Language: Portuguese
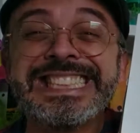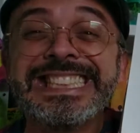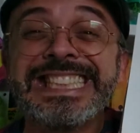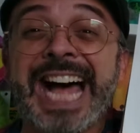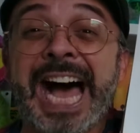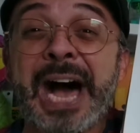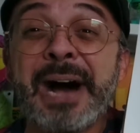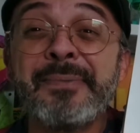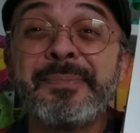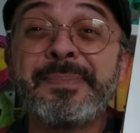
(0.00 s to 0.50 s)

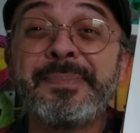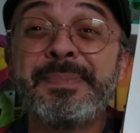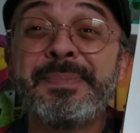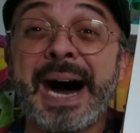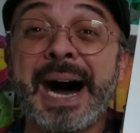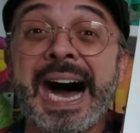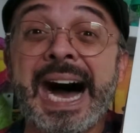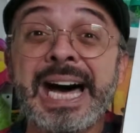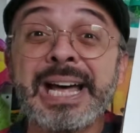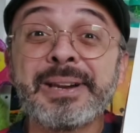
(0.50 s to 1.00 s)
na
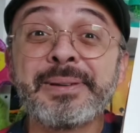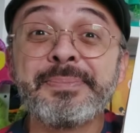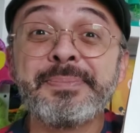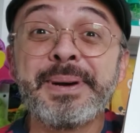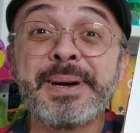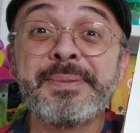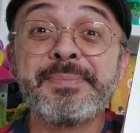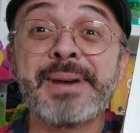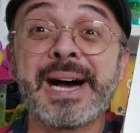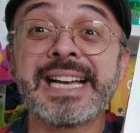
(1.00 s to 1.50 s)

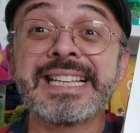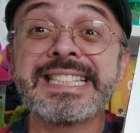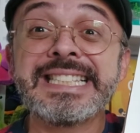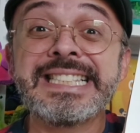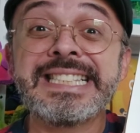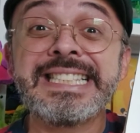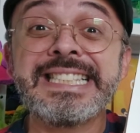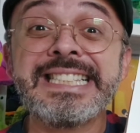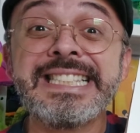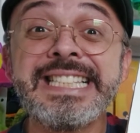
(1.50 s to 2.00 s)
barba
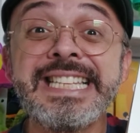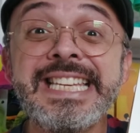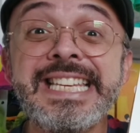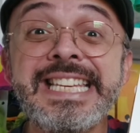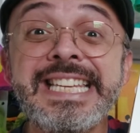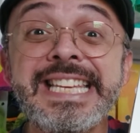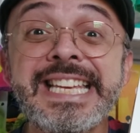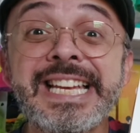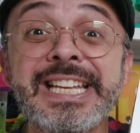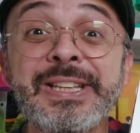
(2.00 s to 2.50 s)

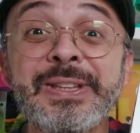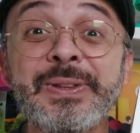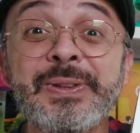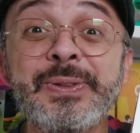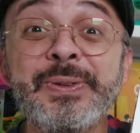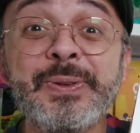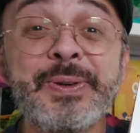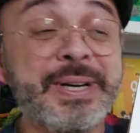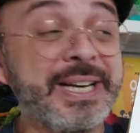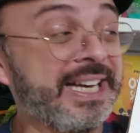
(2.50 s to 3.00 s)
macia
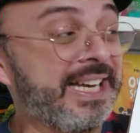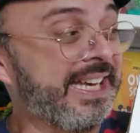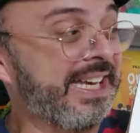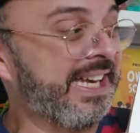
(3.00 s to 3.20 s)
do